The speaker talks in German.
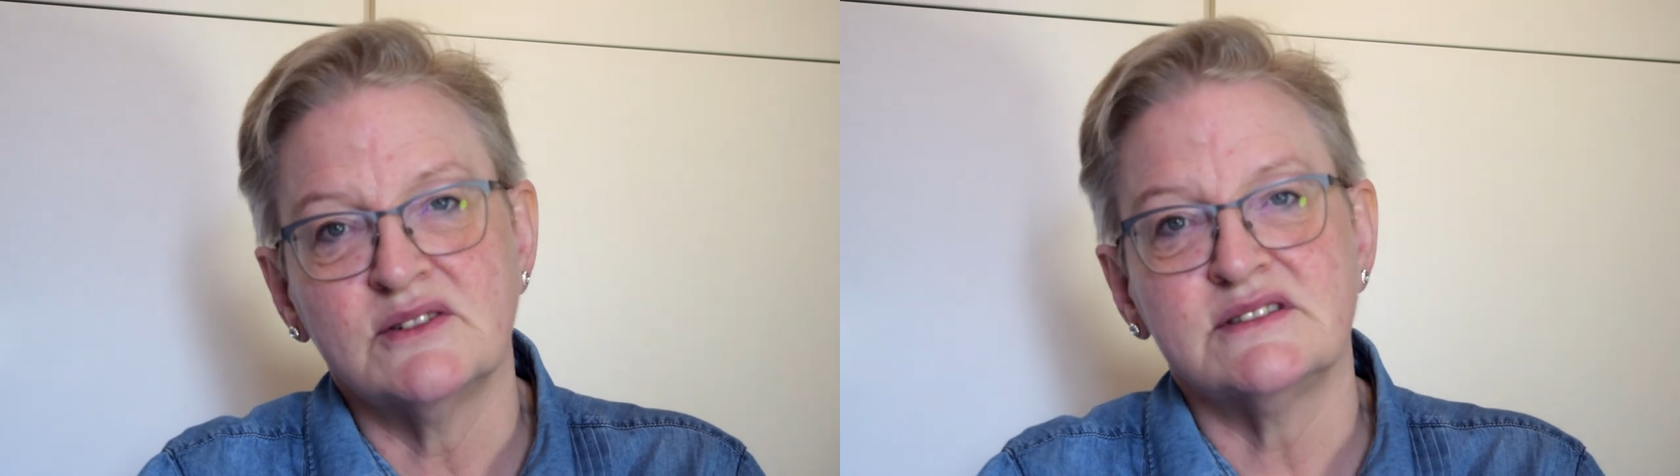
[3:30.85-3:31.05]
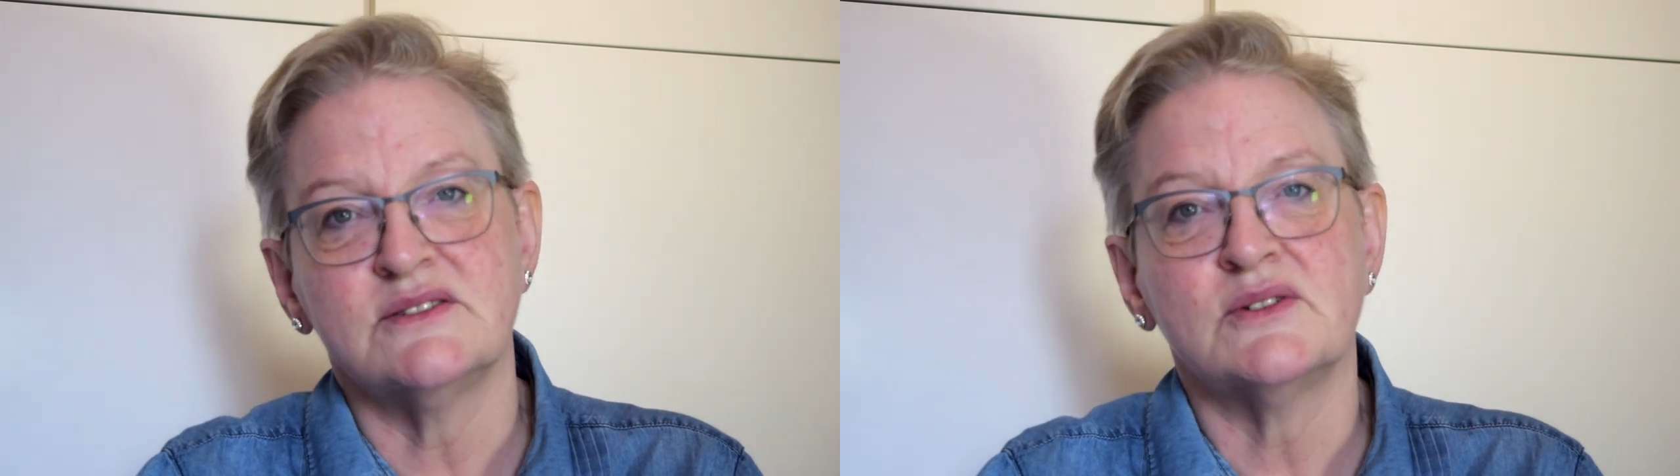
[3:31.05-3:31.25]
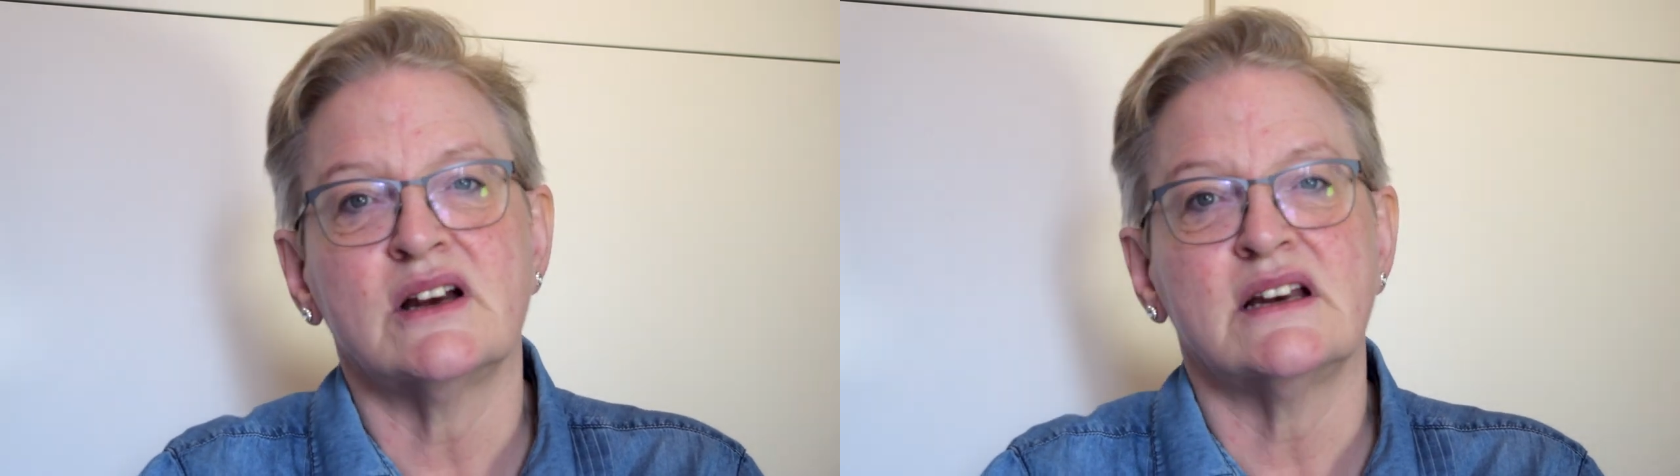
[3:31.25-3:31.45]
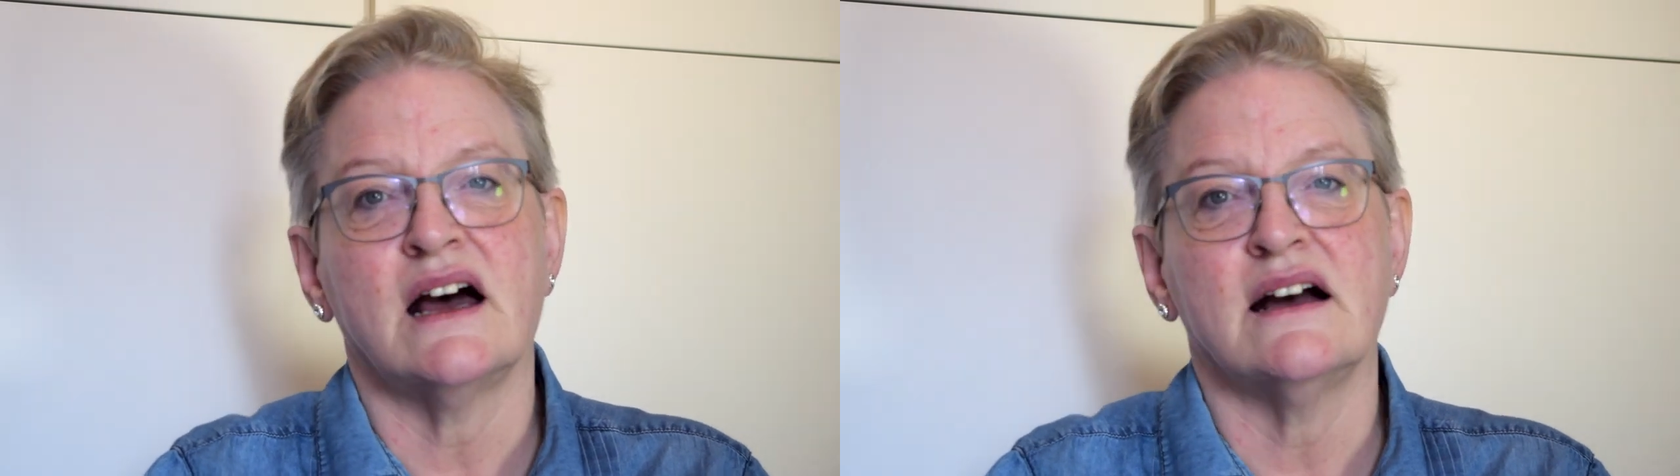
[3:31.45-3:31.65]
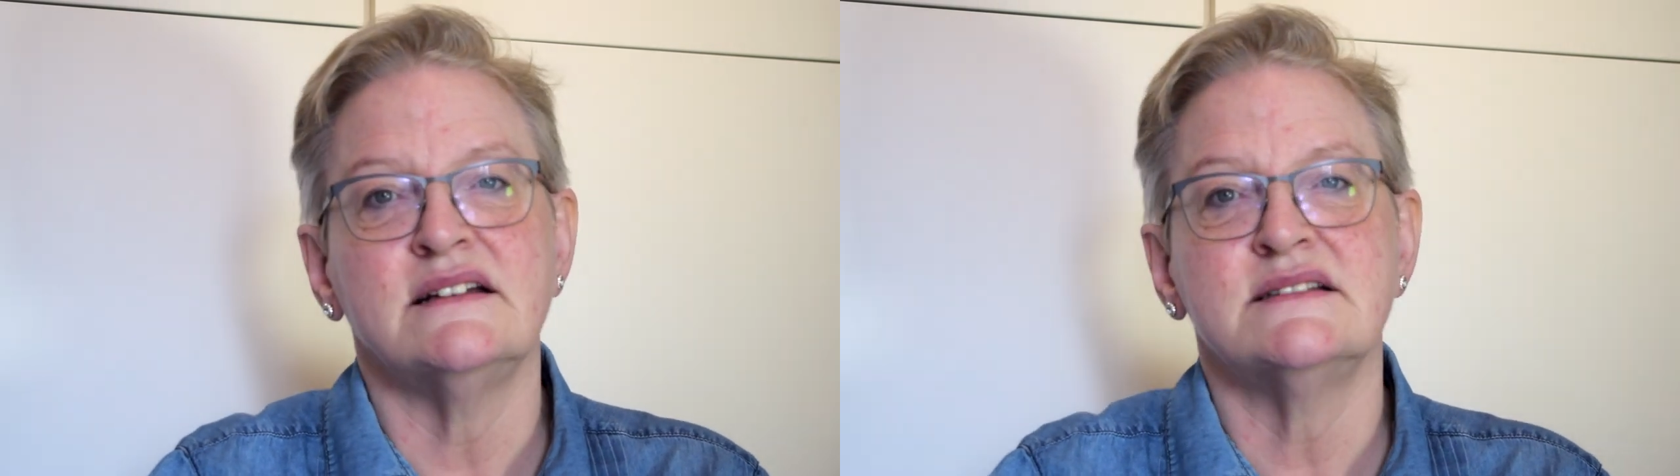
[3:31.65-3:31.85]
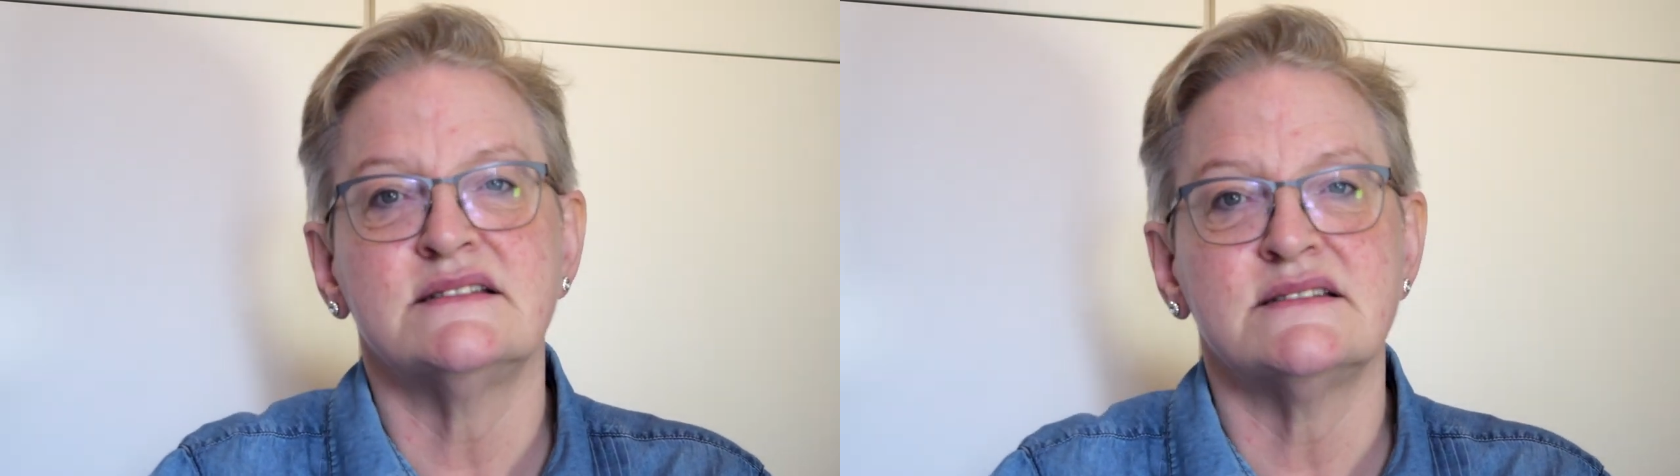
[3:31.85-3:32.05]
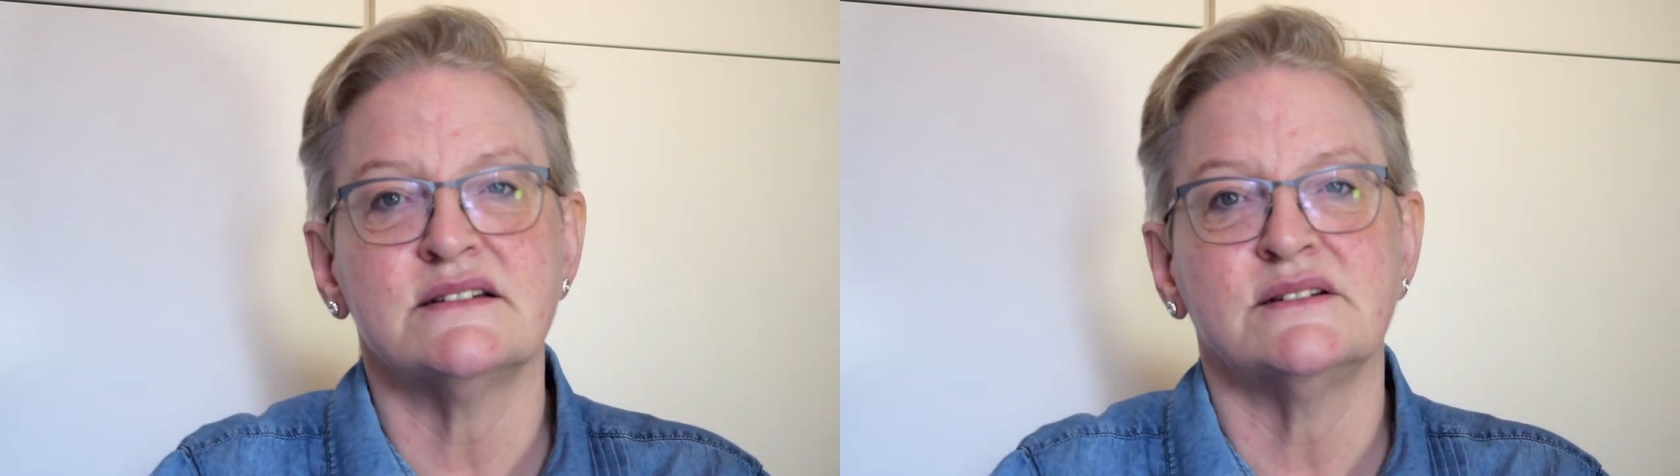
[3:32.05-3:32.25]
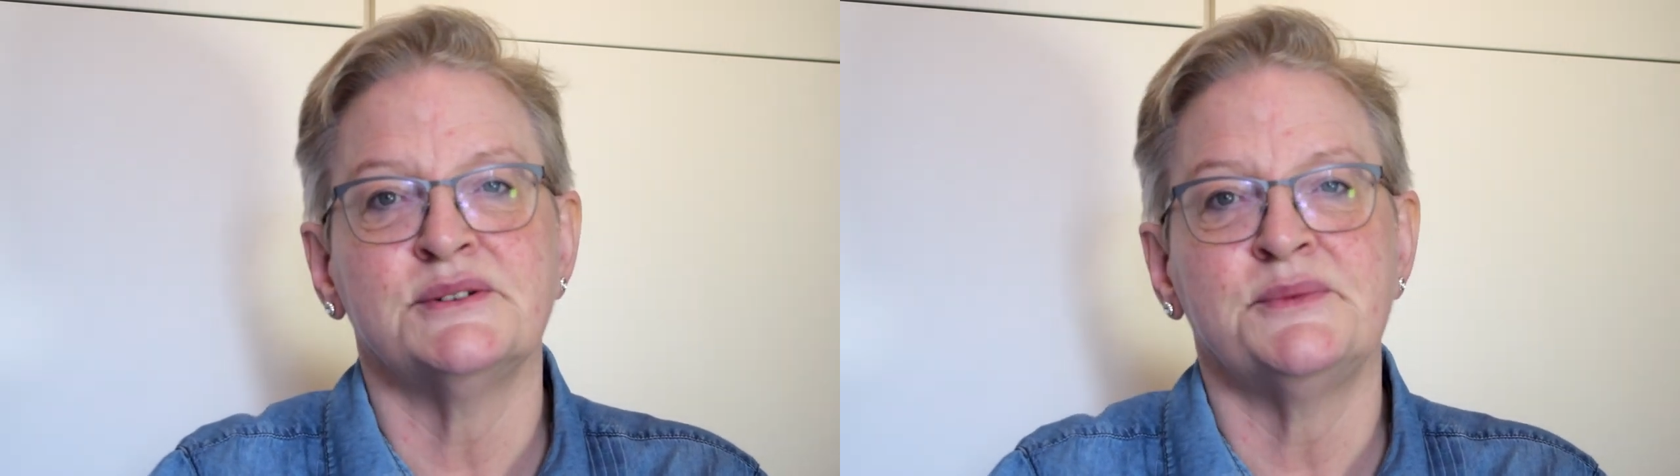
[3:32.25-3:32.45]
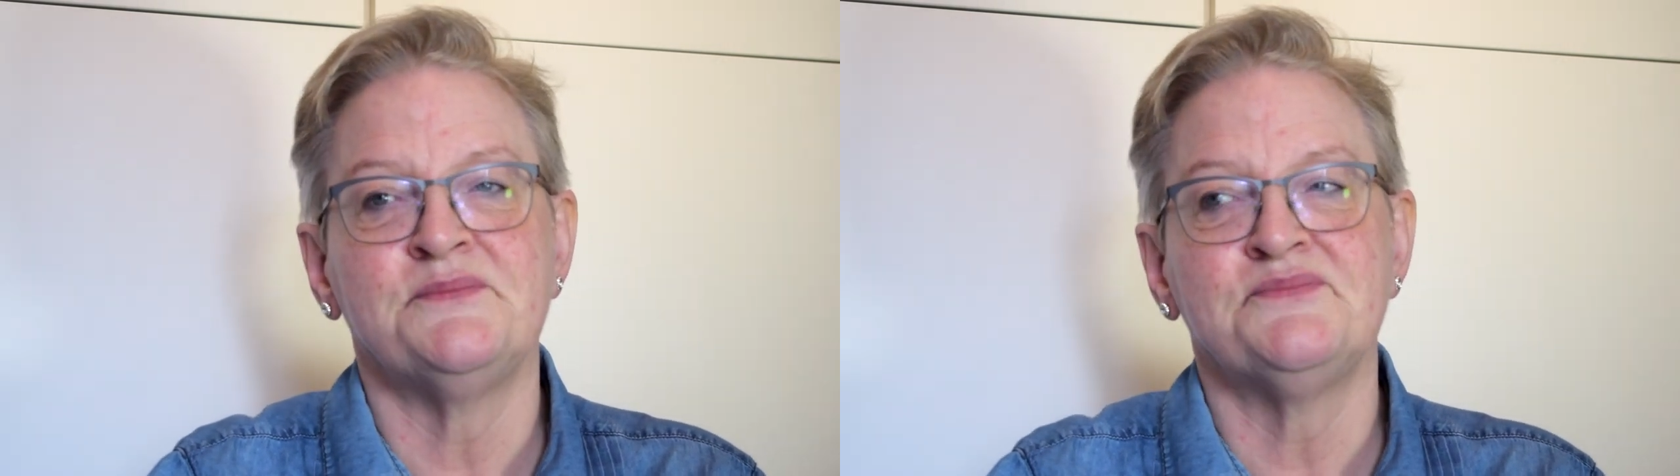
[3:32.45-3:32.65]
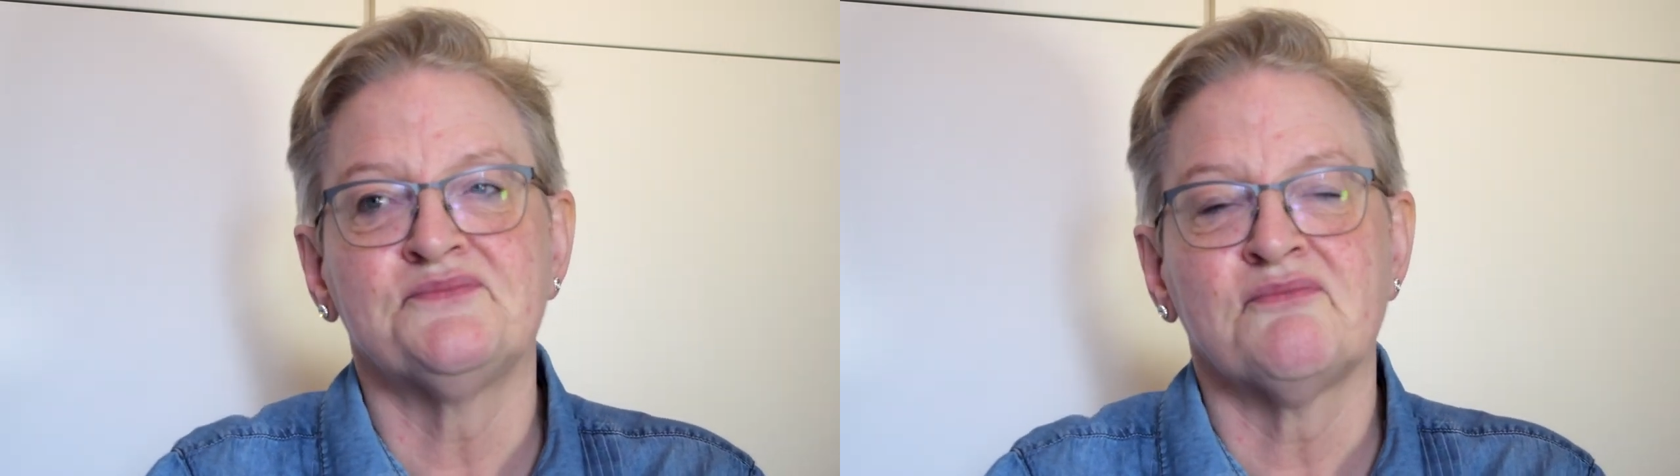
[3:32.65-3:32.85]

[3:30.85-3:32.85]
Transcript: 1901 ähm,